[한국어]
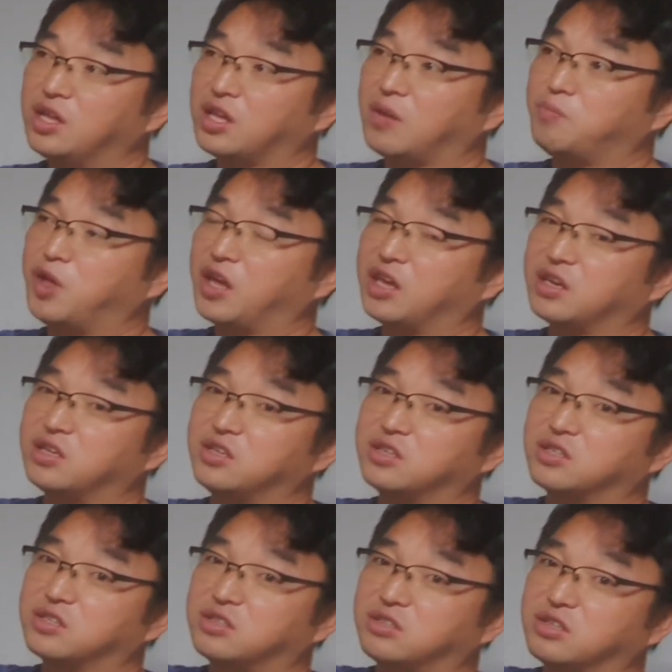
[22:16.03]
개폐기를
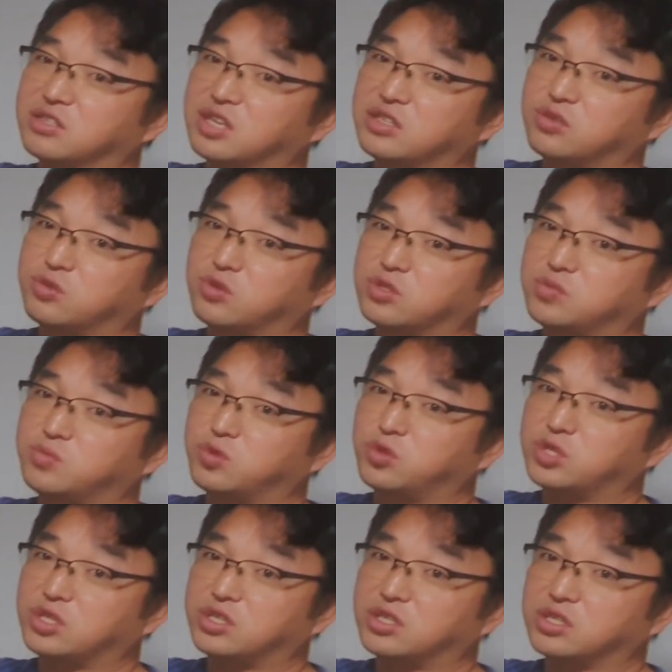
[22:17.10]
열어서 정상적으로 습도
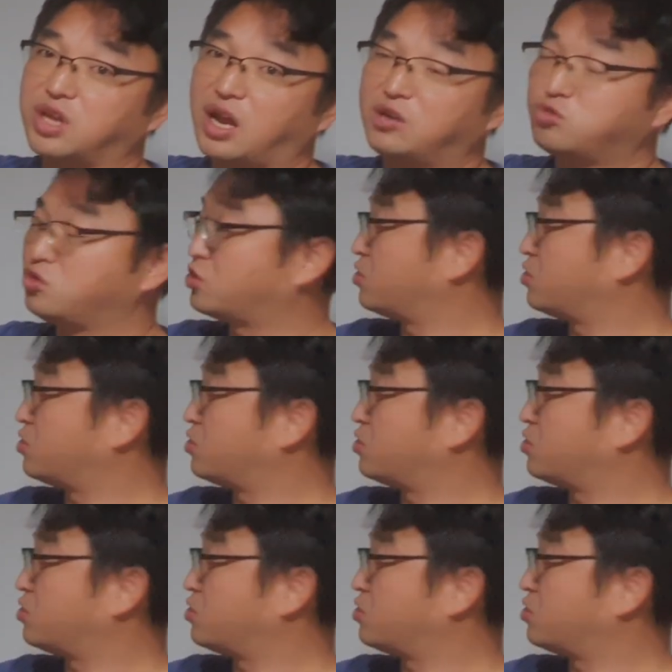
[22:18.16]
제어를 이렇게 할